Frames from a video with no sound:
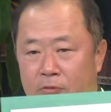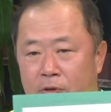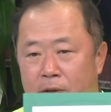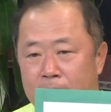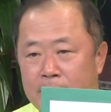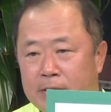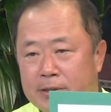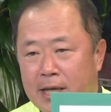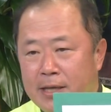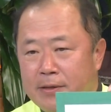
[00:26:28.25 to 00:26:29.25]
れ見てくだ
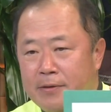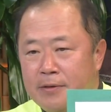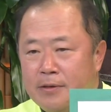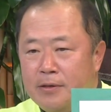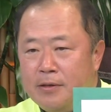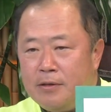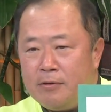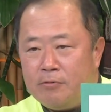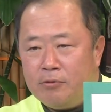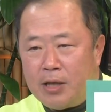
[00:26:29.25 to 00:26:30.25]
さい、
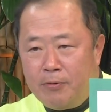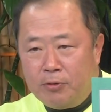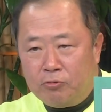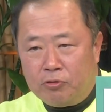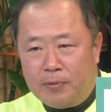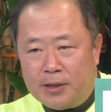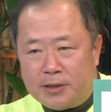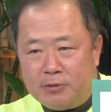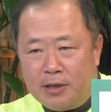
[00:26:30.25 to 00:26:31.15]
これ台湾の言葉なんですけど